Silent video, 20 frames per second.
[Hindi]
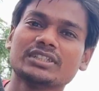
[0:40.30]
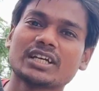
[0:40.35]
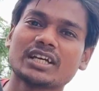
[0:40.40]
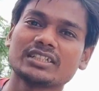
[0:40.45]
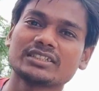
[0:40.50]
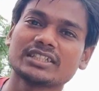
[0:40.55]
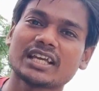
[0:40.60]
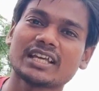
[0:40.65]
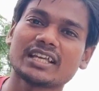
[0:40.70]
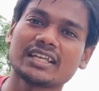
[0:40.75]
जहाँ
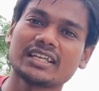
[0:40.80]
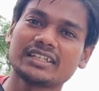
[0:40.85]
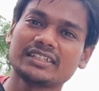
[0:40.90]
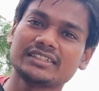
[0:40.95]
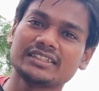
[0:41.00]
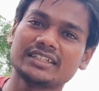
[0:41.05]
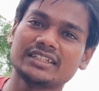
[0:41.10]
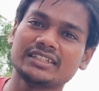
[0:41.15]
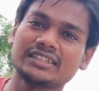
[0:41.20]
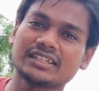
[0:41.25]
से आया है
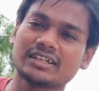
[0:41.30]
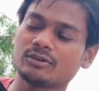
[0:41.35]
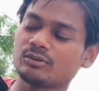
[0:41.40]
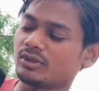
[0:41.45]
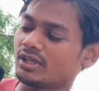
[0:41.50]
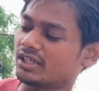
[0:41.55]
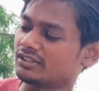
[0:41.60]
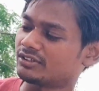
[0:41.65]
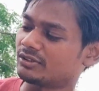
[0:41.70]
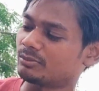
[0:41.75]
ये लिखा
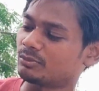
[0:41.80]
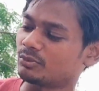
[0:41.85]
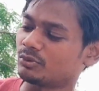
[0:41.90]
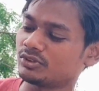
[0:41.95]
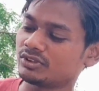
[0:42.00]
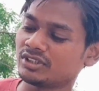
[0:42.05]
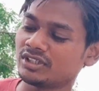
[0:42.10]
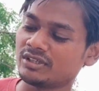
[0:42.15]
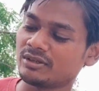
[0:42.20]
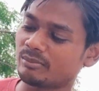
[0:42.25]
हुआ है सब
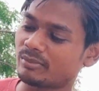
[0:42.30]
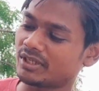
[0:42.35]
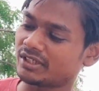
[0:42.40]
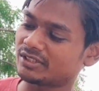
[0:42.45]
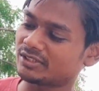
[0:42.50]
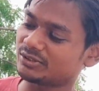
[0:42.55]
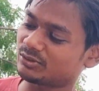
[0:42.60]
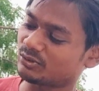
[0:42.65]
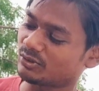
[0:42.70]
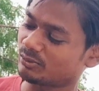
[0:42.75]
कुछ
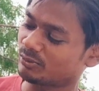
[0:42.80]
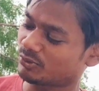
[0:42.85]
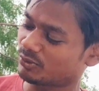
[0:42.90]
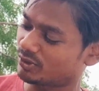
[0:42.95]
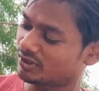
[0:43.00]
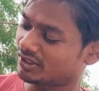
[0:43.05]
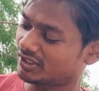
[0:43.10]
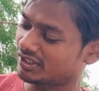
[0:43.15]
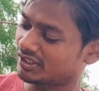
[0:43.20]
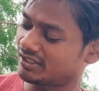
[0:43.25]
बाकी इसको हम
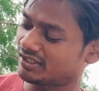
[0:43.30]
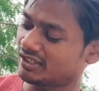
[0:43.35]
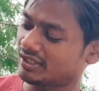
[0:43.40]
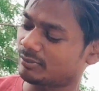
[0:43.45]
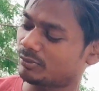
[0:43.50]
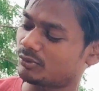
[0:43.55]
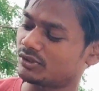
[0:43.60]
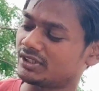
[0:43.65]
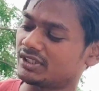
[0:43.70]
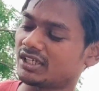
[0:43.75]
खोलते हैं
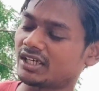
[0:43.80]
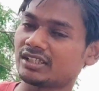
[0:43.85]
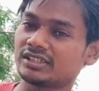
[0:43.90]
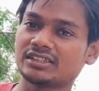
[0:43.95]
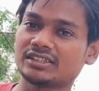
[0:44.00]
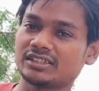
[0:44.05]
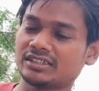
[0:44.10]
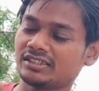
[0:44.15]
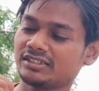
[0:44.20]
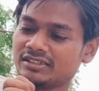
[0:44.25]
आपको
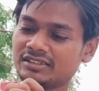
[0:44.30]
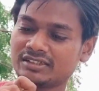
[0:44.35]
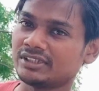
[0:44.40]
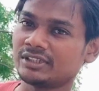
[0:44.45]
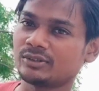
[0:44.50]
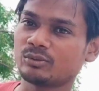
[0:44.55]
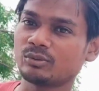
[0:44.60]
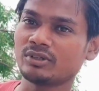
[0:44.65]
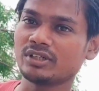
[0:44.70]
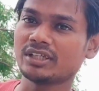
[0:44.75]
दिखाते हैं
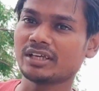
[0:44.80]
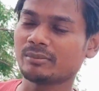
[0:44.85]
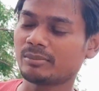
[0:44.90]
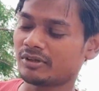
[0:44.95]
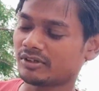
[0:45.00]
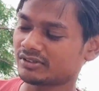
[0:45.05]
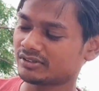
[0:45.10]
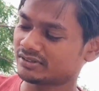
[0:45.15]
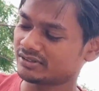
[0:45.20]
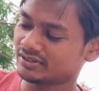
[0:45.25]
ये खुल गया
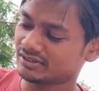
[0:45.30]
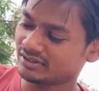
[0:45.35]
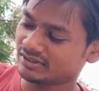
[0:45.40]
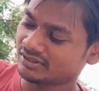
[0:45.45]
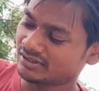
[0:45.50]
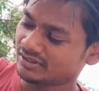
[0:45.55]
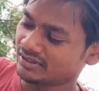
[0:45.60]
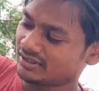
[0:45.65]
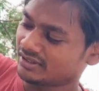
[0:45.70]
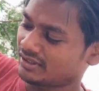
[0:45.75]

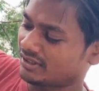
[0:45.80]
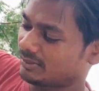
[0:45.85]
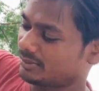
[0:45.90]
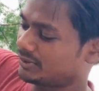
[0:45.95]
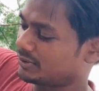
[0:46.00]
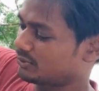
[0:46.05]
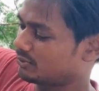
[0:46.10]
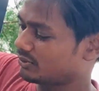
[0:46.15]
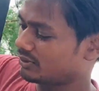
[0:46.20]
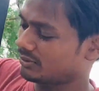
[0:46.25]
बॉक्स अब
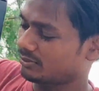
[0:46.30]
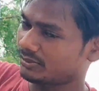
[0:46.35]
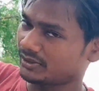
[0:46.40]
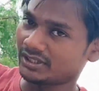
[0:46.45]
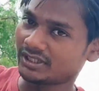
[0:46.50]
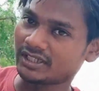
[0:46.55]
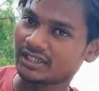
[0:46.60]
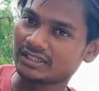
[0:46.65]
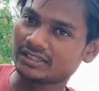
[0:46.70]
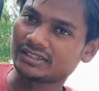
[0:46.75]
इसको हम
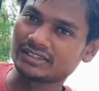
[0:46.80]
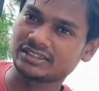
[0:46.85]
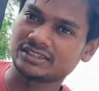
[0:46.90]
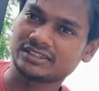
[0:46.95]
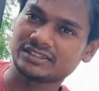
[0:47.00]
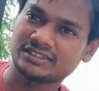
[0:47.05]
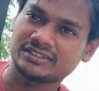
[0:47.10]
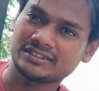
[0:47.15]
निकालते हैं